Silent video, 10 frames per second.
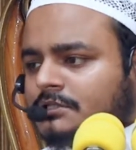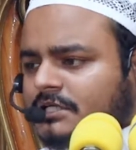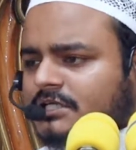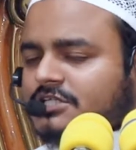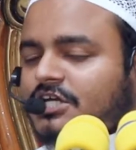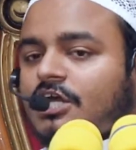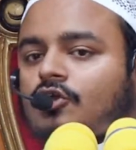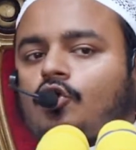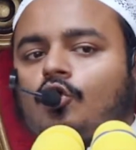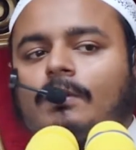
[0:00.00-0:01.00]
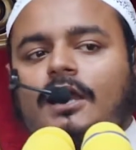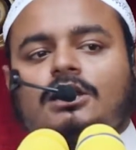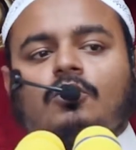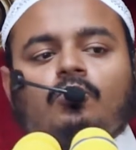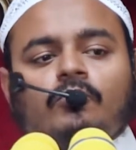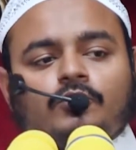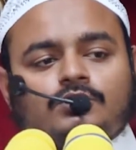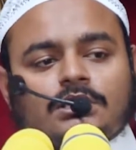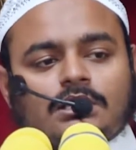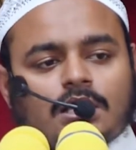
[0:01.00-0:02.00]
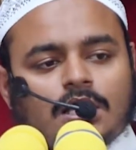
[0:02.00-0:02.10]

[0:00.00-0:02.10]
ঠিক সেই রকম একটা অনুভূতি